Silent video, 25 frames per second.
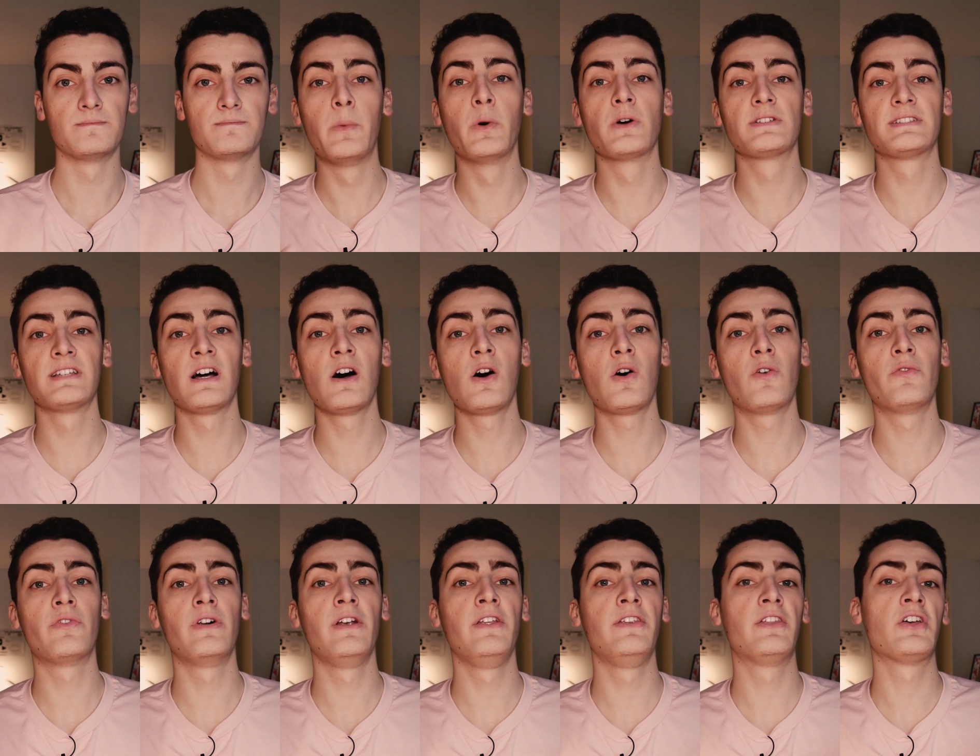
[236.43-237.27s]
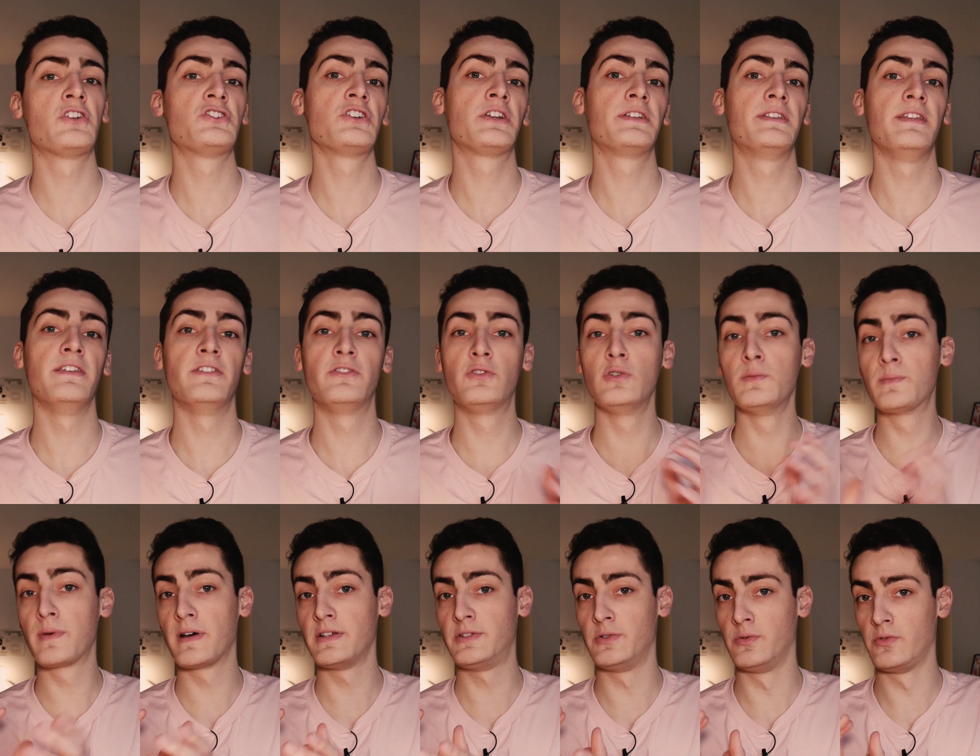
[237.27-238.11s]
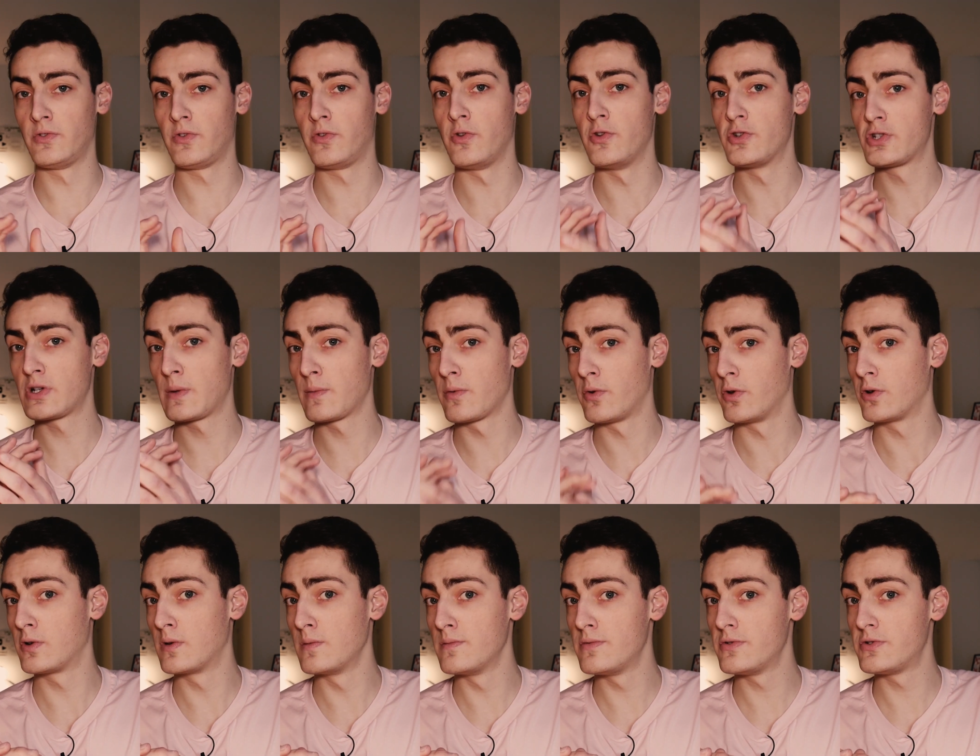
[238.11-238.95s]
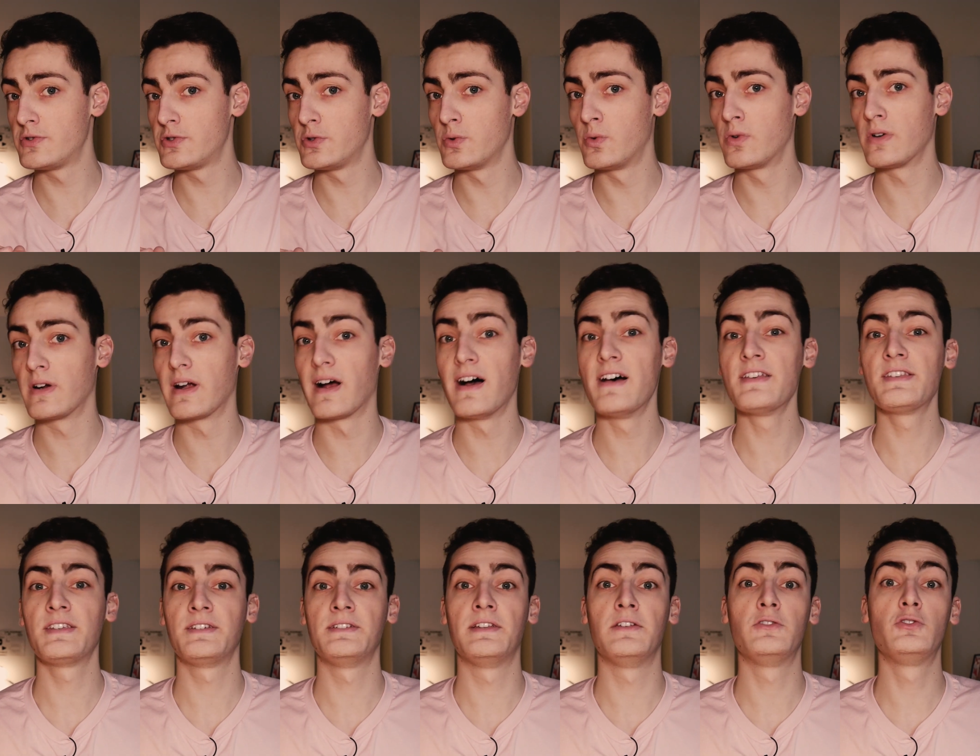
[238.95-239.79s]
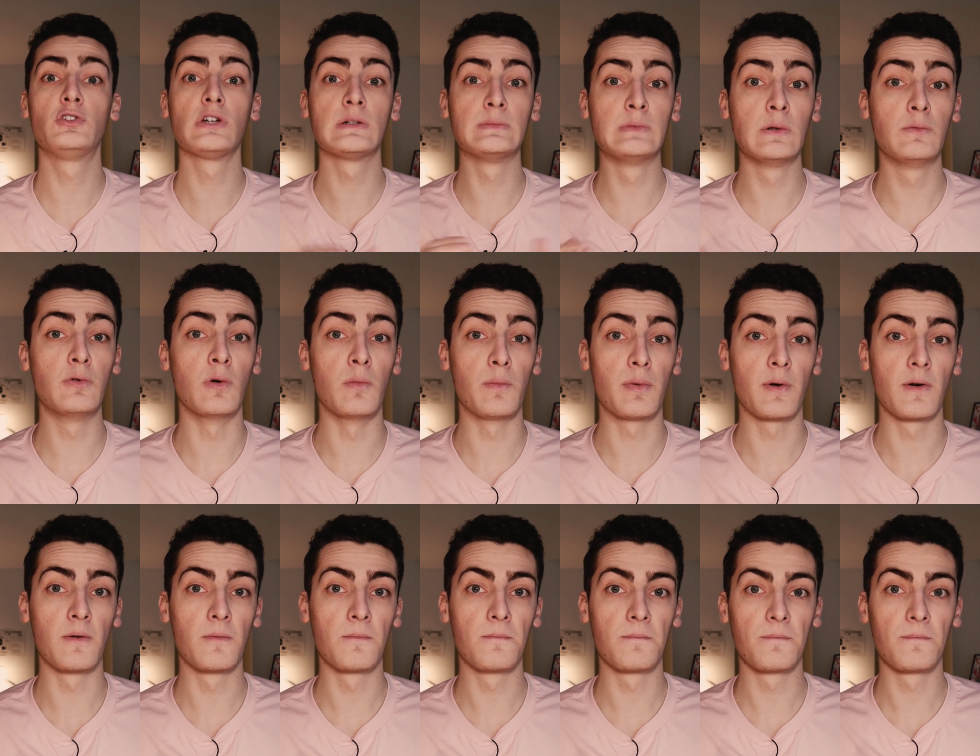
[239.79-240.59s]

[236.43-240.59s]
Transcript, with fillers: Pour ça, on va les injecter sous pression dans une chambre de combustion grâce à des turbopompes.